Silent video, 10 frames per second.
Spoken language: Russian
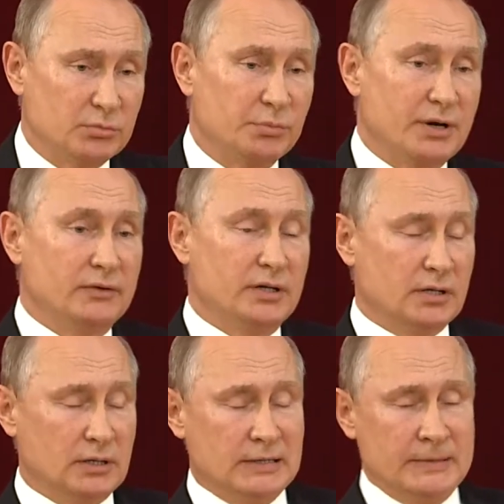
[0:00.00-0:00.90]

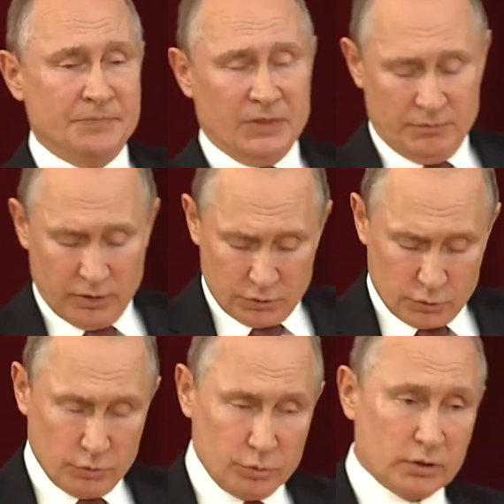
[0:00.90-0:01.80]
направлении,
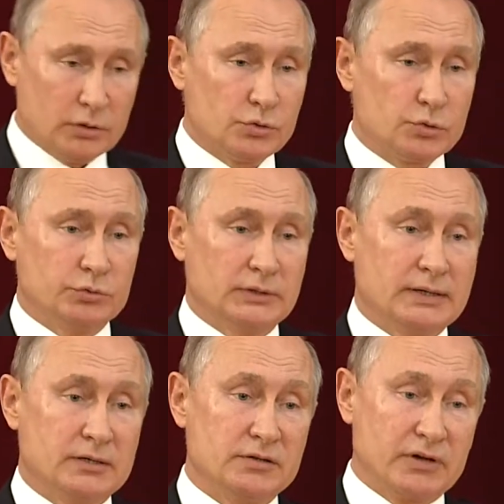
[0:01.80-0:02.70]
миграционную нагрузку
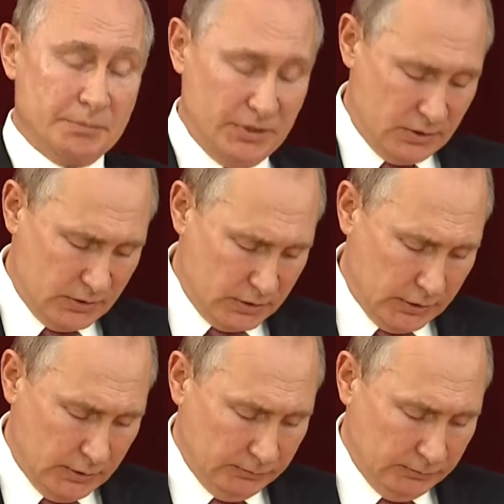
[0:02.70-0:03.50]
на европейские страны.